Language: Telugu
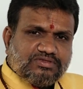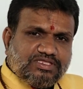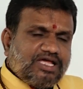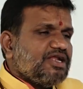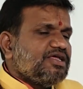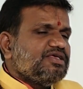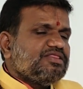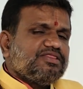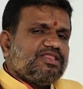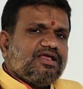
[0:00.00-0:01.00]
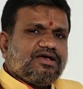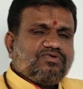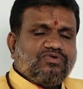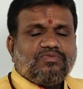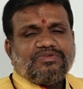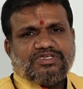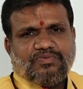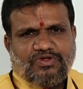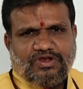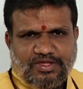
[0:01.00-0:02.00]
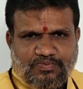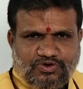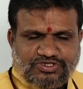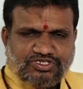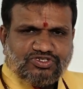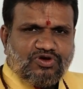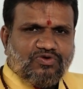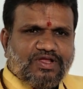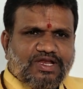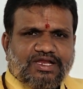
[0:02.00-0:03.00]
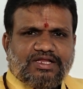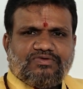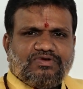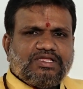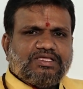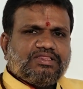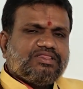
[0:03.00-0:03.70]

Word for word: తనని తన కుటుంబ సభ్యుల్ని పోషించుకోవాలనేటువంటి